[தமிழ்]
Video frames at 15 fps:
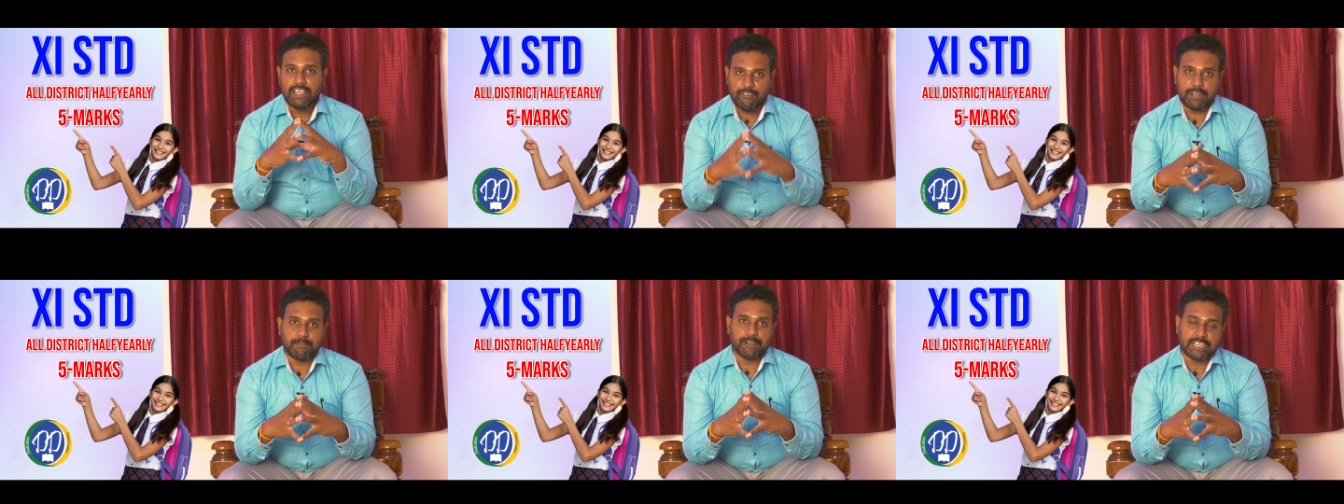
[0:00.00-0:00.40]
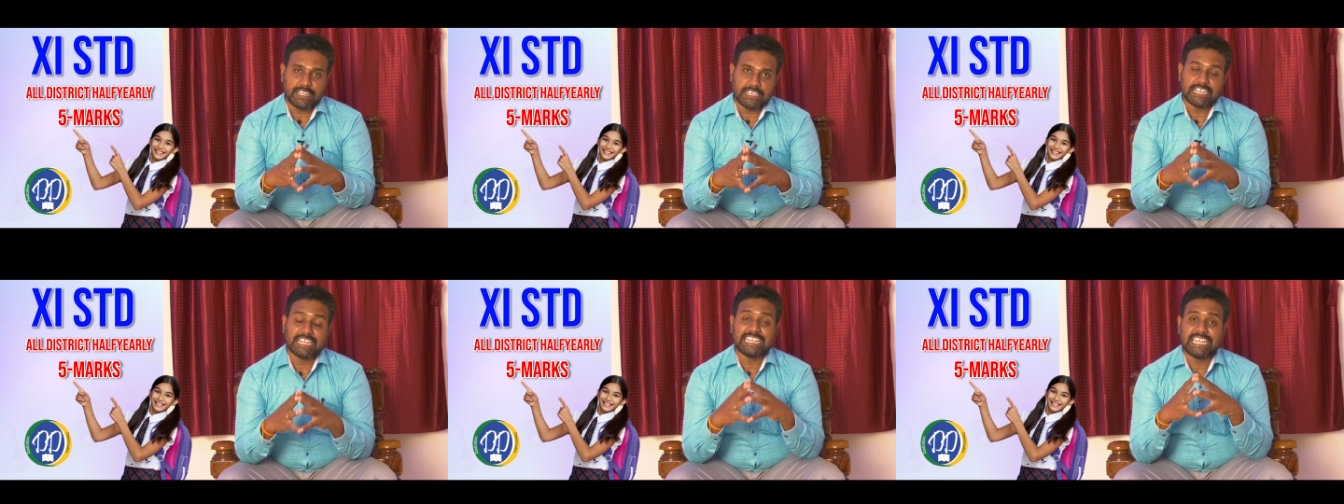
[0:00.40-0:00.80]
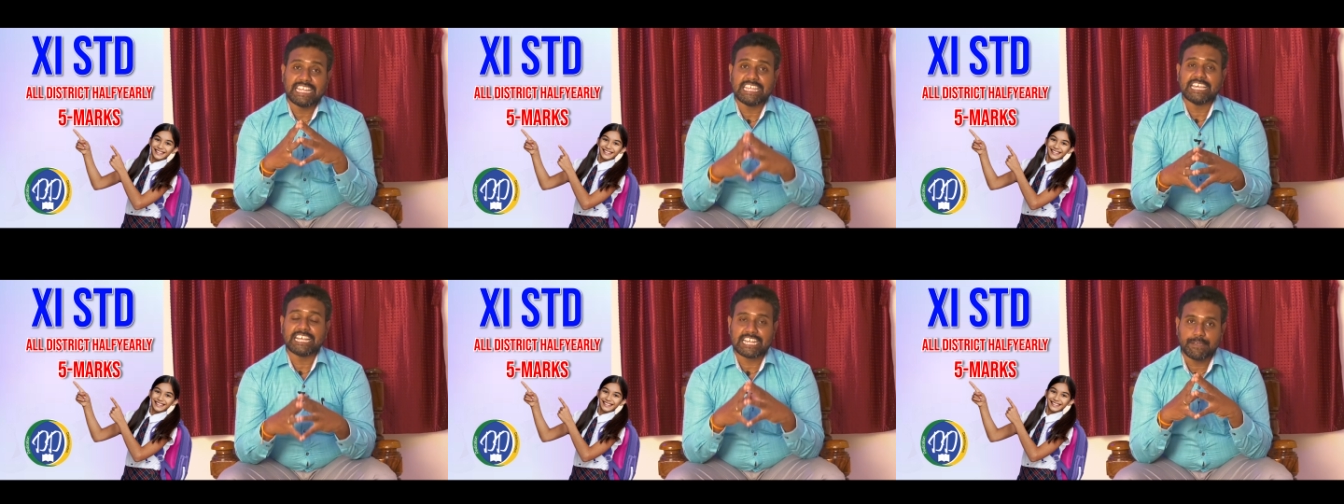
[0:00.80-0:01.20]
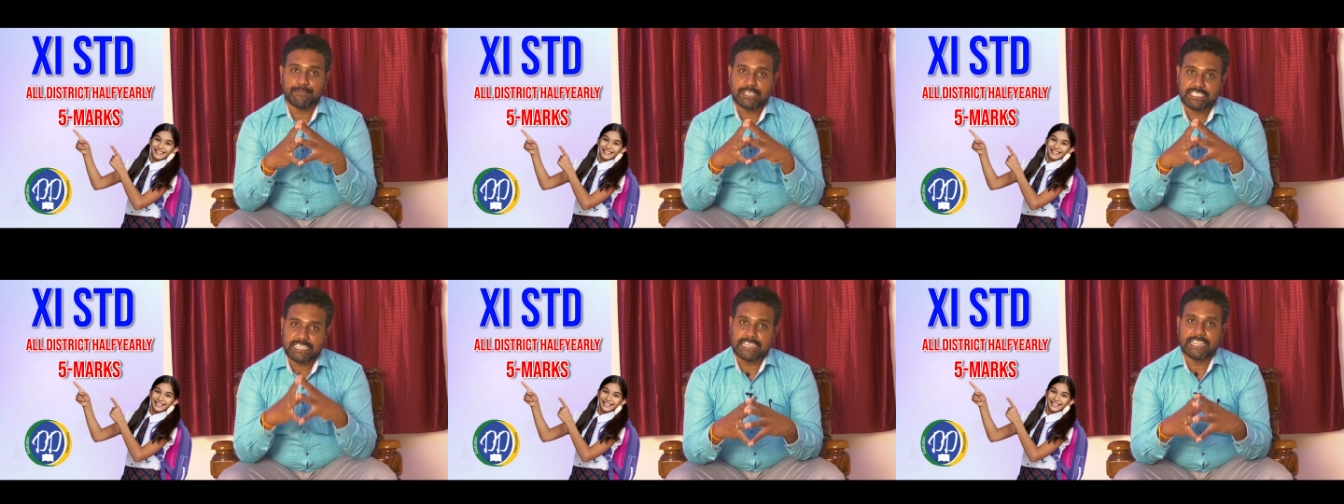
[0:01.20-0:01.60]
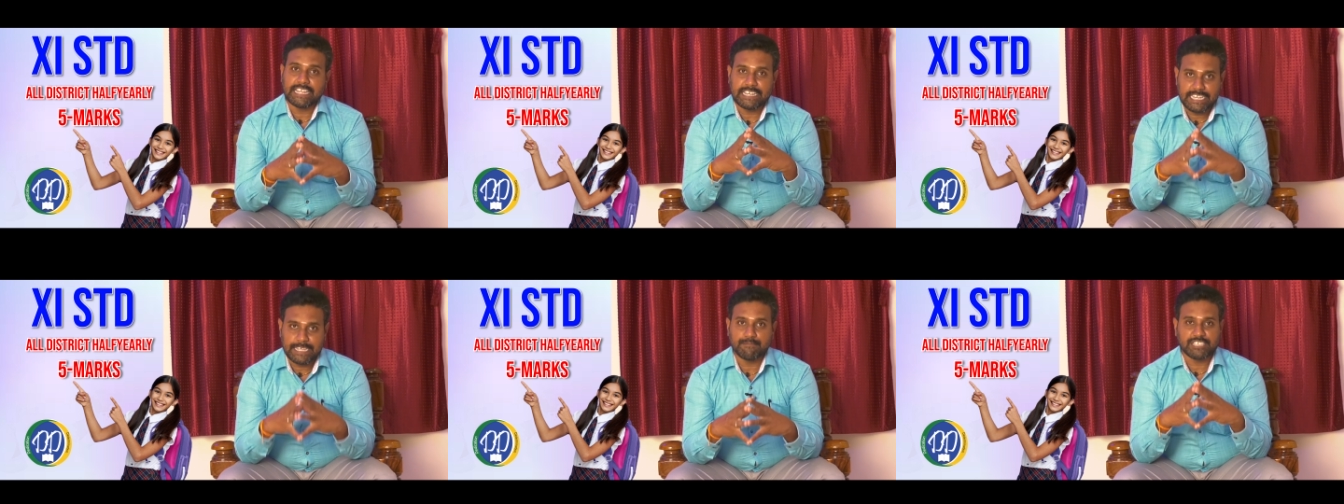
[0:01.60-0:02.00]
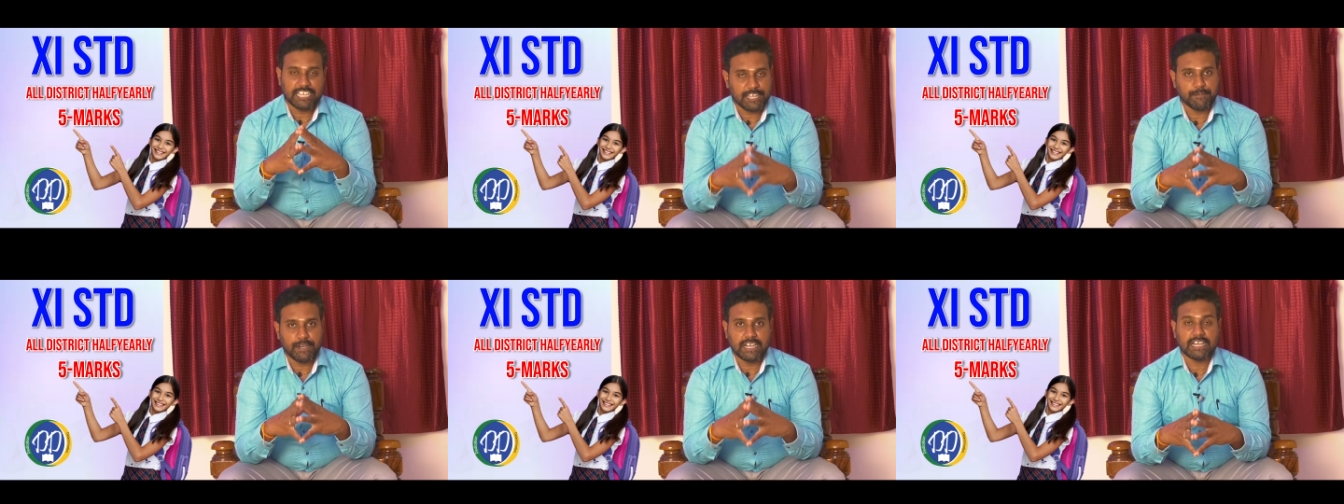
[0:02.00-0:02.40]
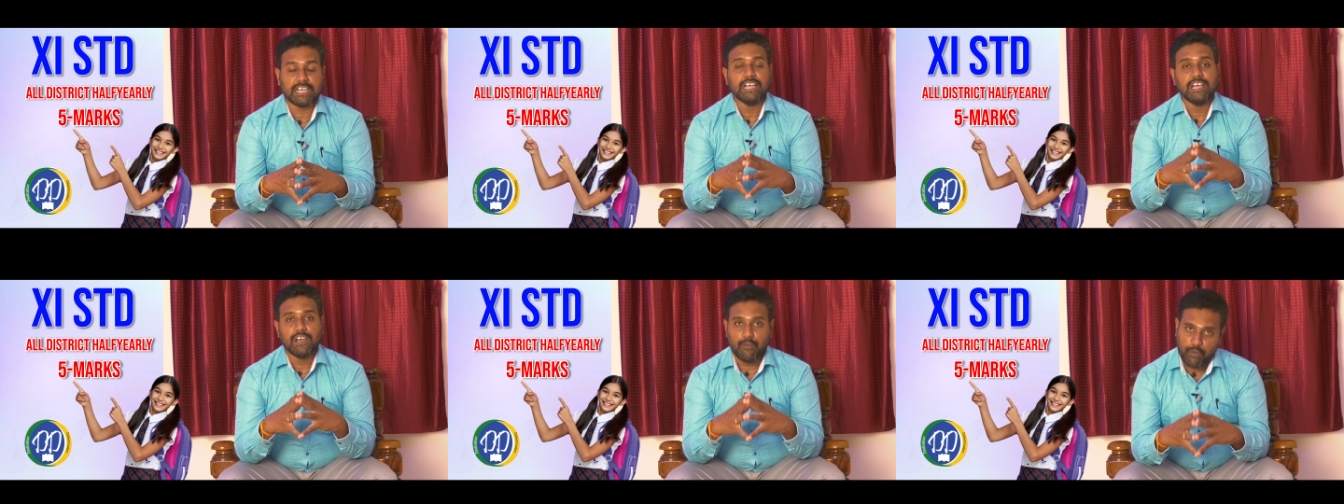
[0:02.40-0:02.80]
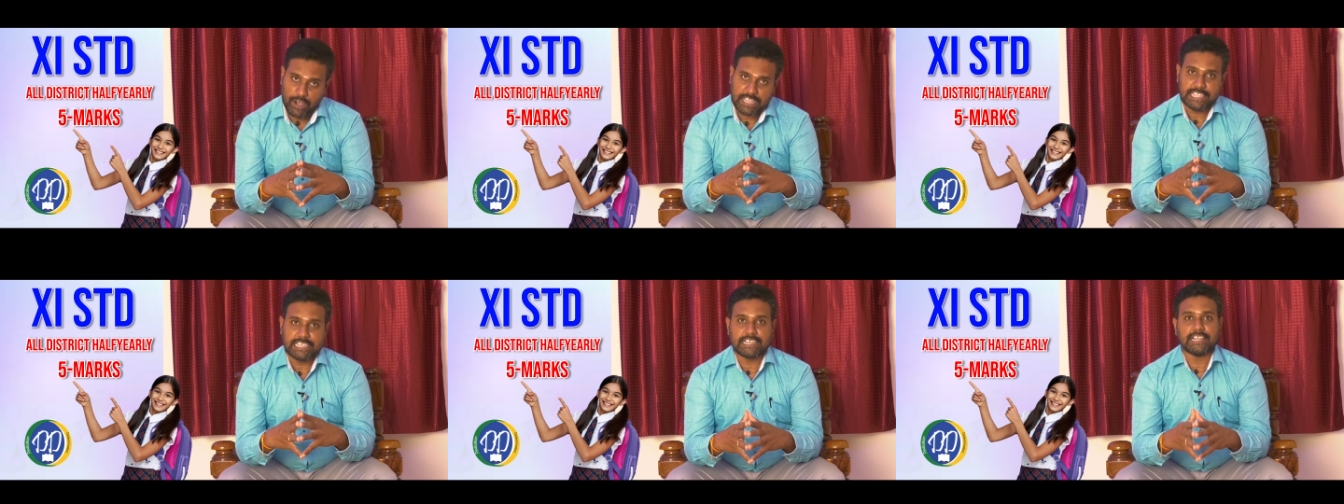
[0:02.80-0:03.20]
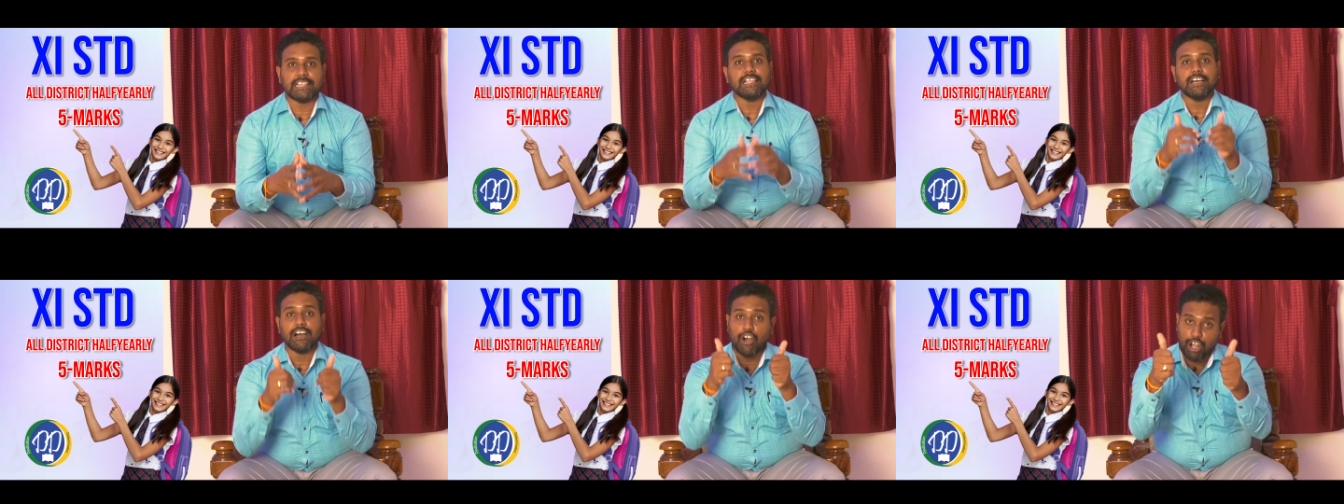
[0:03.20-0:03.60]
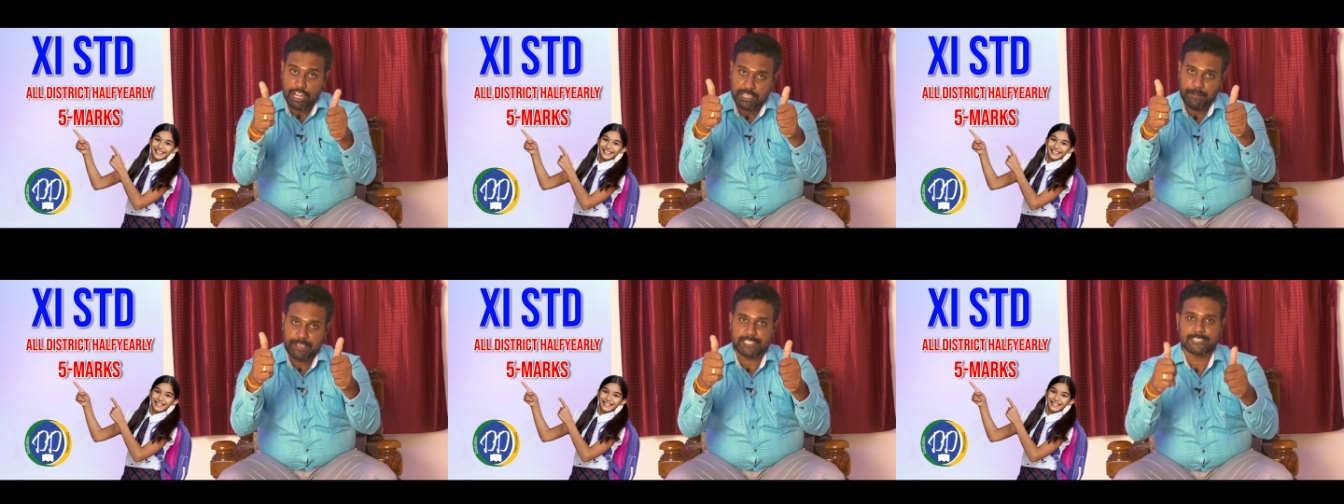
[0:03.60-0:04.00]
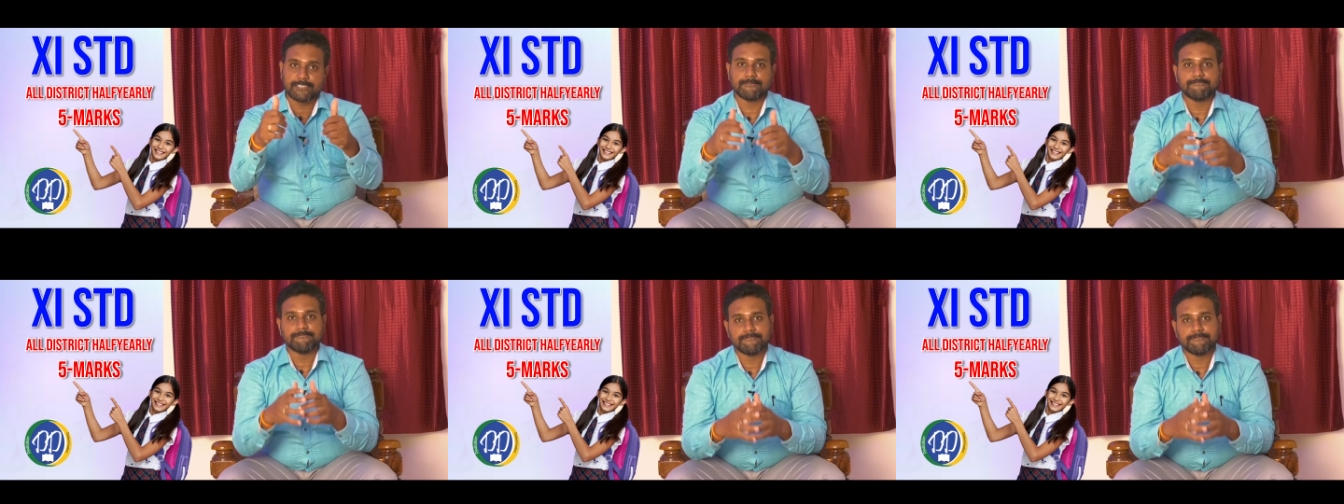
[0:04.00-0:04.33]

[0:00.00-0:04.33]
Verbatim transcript: வின் பண்ணுறதுக்கு டிடி அகாடமி சென்னை டீம் சார்பாக வாழ்த்துக்கள் ஆல் தி பெஸ்ட்